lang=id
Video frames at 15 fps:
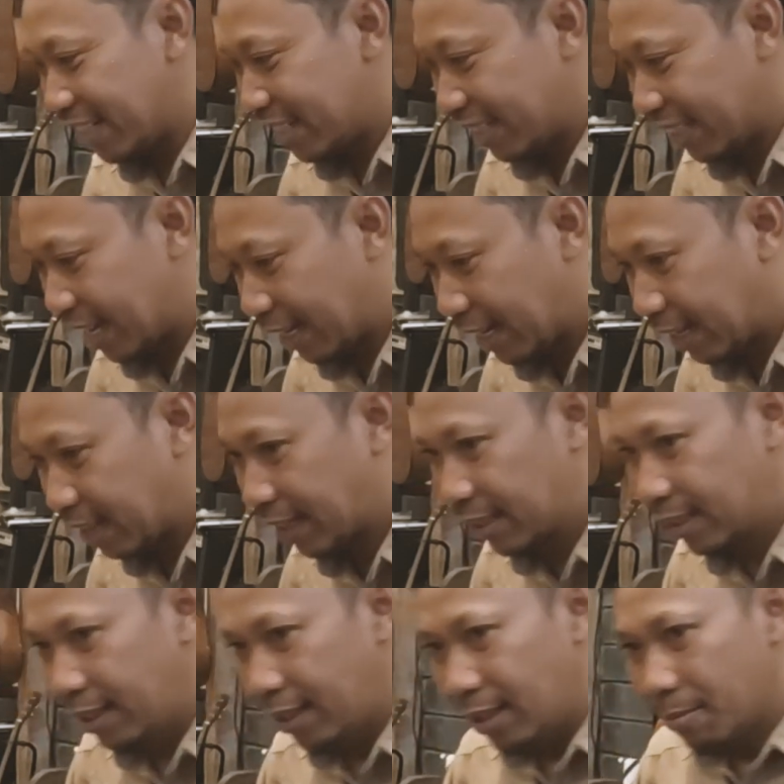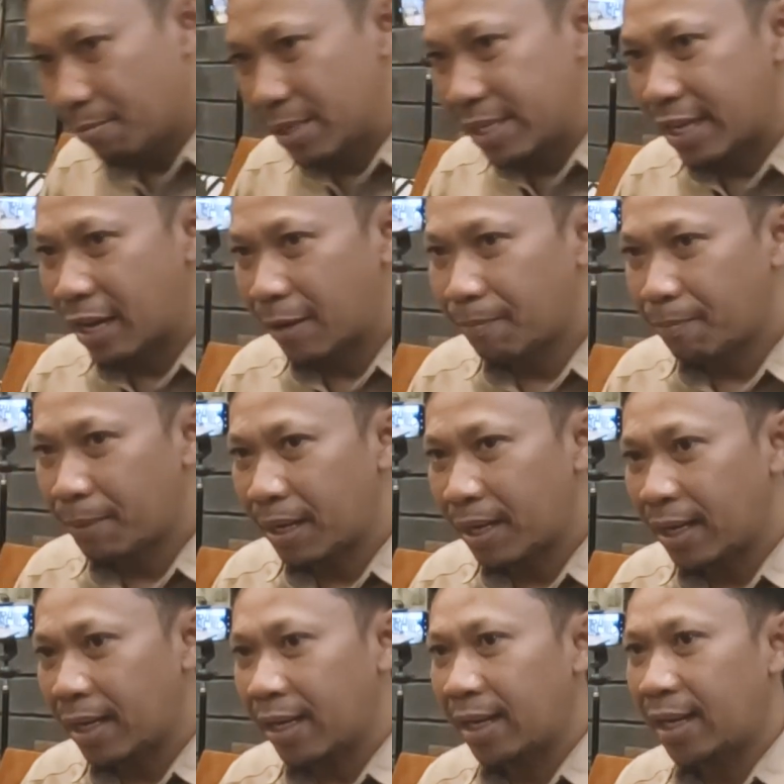diarahkan
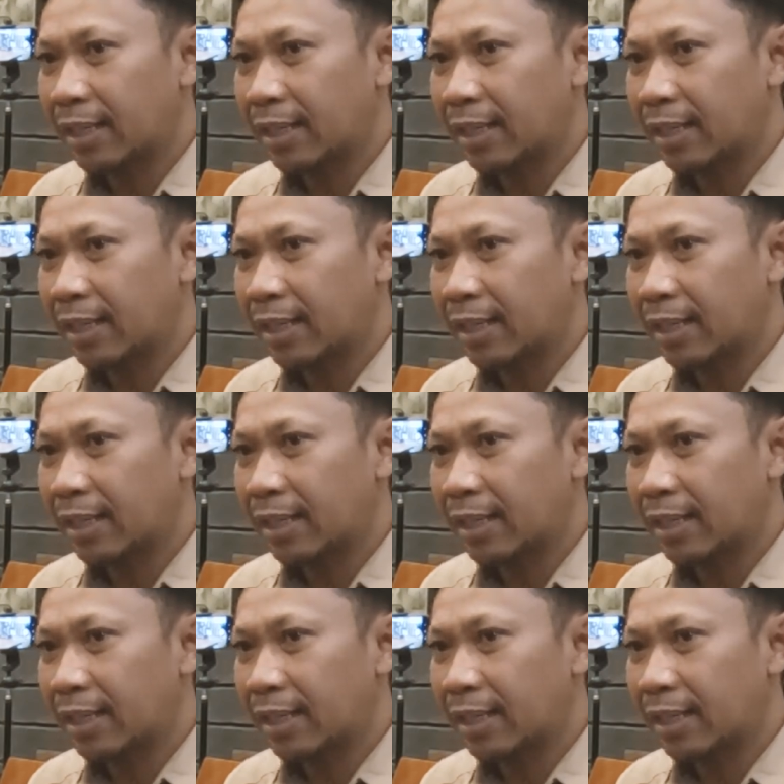menyapa